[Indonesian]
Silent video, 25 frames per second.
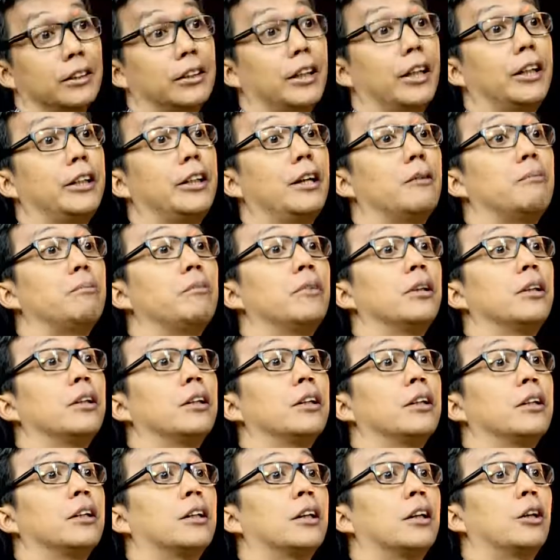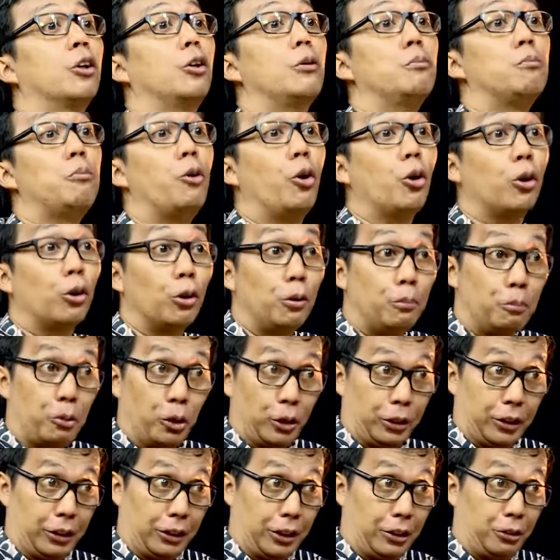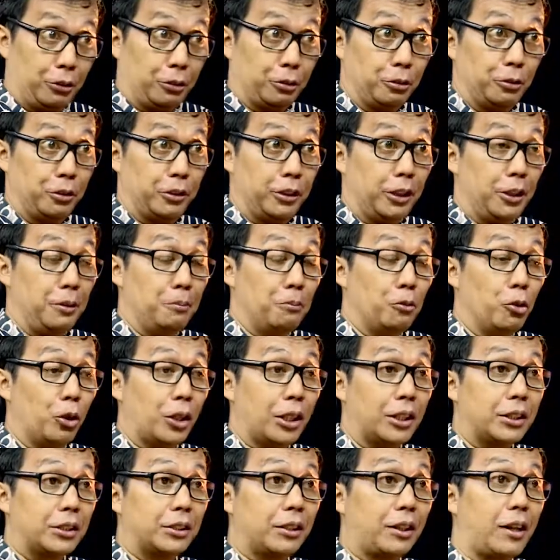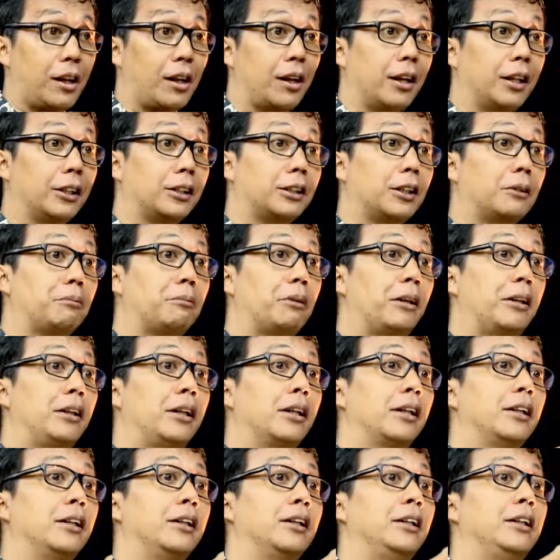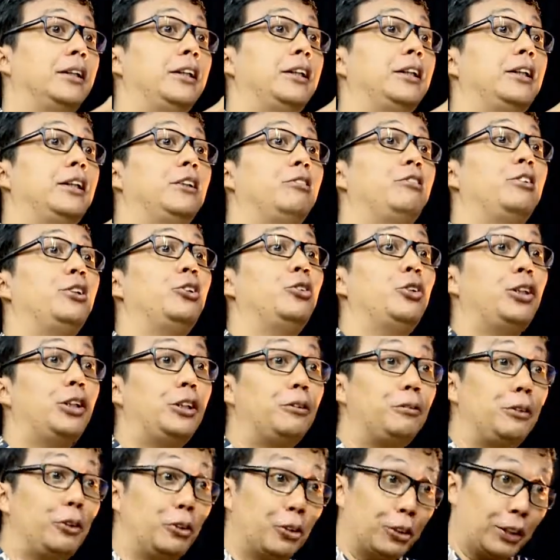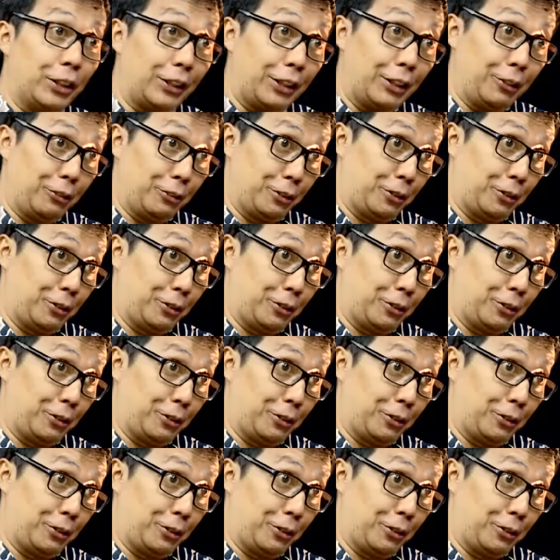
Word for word: terhadap kelompok-kelompok tertentu. Hmm. Jadi bukan serangan kepada individu-individu tertentu